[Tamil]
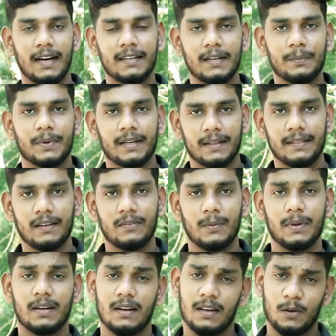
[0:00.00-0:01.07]
ஹாய் நண்பா நான் தான்
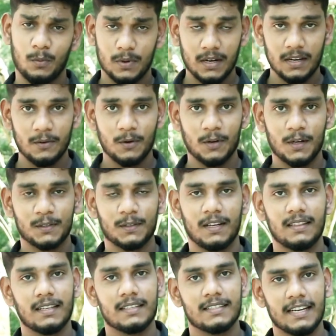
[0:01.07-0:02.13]
விபின் நான் ரொம்ப நாளாக உங்கள்கிட்ட
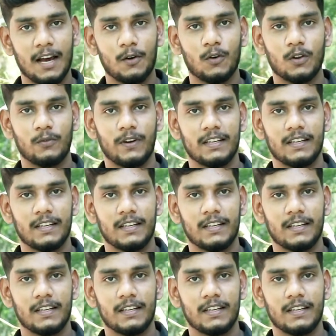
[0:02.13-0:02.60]
சொல்லியிருந்தேன் ஷானோட